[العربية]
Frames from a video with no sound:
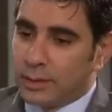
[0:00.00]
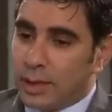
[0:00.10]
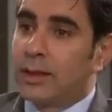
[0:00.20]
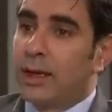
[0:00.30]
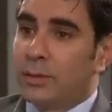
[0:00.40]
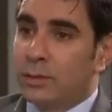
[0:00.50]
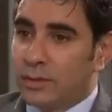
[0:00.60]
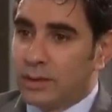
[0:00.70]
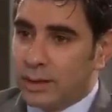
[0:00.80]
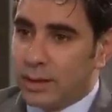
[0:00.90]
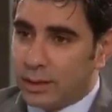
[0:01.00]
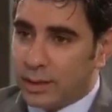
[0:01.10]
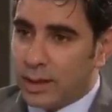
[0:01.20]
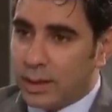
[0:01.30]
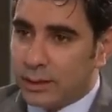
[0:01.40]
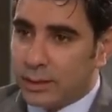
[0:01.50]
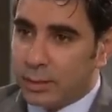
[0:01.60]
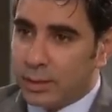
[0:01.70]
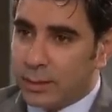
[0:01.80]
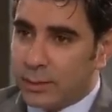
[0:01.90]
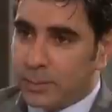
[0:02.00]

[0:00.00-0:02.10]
يرتاحوا نفسيا اذا صح التعبير؟